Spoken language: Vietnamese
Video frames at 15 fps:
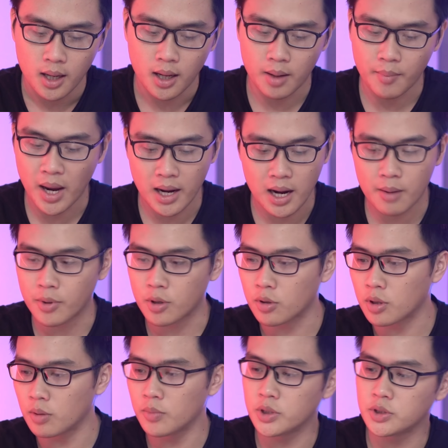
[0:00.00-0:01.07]
à, bạn nào mà
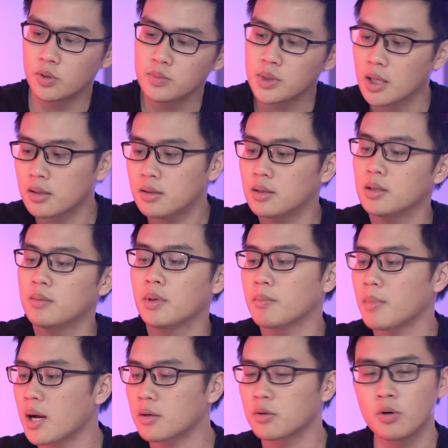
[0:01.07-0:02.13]
còn không hình dung ra nữa thì
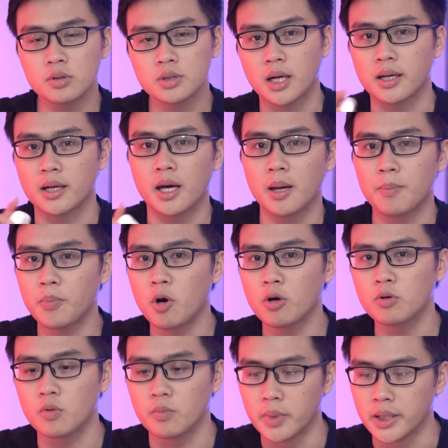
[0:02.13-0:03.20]
mình mang nốt cả cái
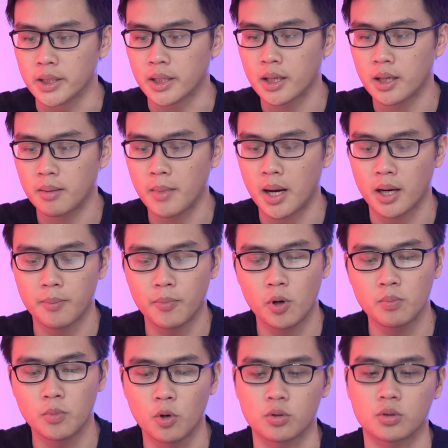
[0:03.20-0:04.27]
AirPod của mình bản
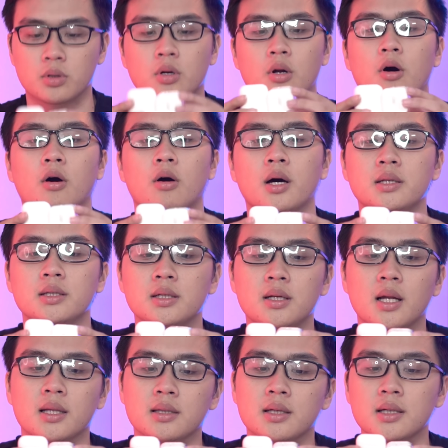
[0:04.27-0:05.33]
AirPod 1 nó gần như
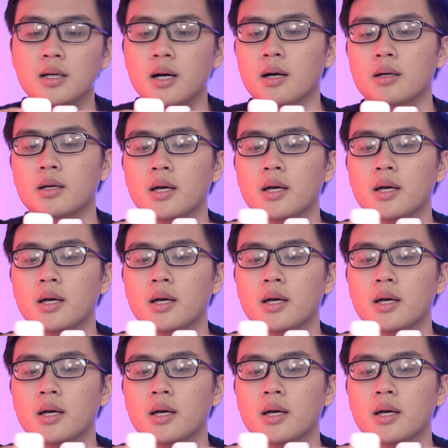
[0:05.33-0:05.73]
là tương đương